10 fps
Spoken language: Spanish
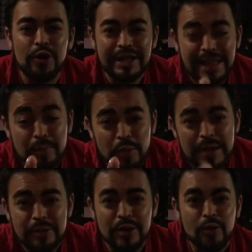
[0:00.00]
nos estamos
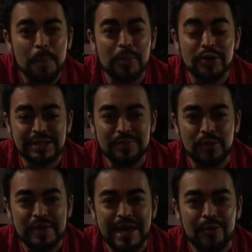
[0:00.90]
viendo en un
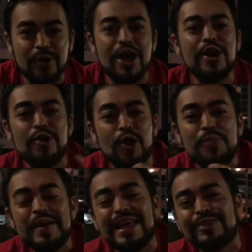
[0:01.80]
próximo video. No
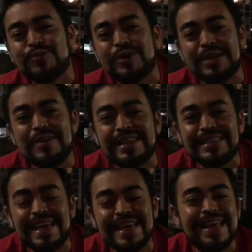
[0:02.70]
olviden
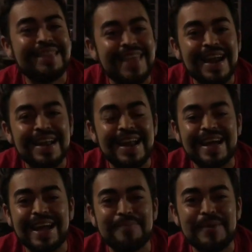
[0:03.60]
suscribirse darle a
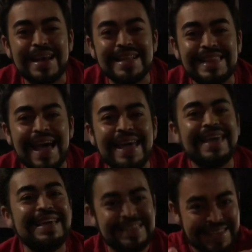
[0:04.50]
la campanita
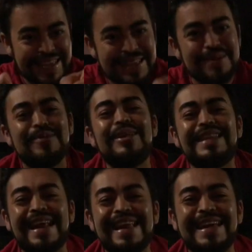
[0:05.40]
y seguirme en
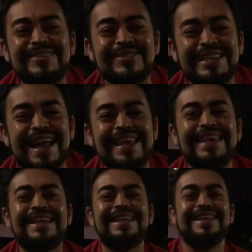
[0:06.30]
nuestras redes
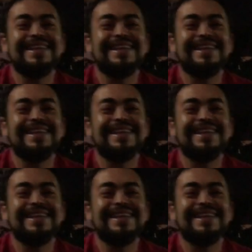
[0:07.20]
sociales.